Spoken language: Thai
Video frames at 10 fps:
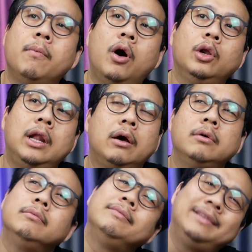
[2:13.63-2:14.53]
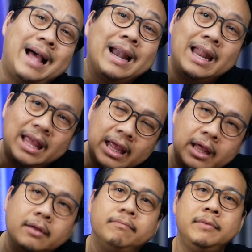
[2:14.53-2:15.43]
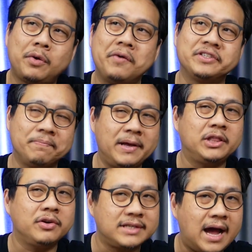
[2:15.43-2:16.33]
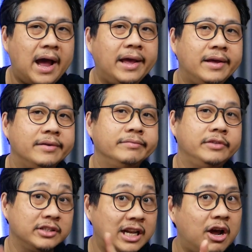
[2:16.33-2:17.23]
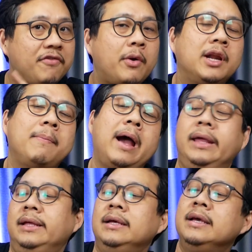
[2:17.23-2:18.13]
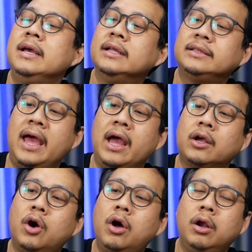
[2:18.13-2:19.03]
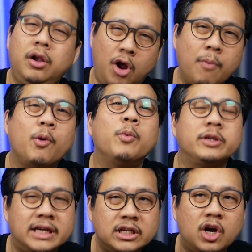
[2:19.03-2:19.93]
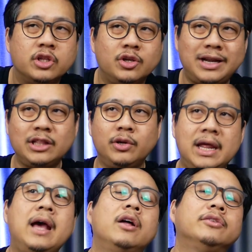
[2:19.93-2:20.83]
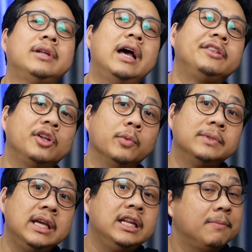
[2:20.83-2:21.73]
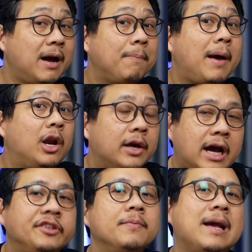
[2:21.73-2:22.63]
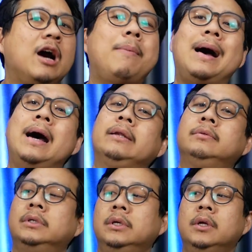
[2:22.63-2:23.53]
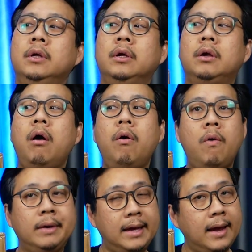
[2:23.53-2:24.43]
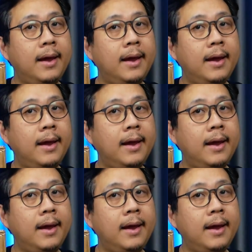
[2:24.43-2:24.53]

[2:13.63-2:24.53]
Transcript: พอลดแล้วก็ลังเลมีความจำเป็นต้องใช้เดี๋ยวจะเล่าให้ฟังว่าทำไมแต่ก็รอโปรโมชั่นก่อนจนได้ตัวเนี้ยสุดท้ายสรุปที่ 1,899 บาทก็โอเค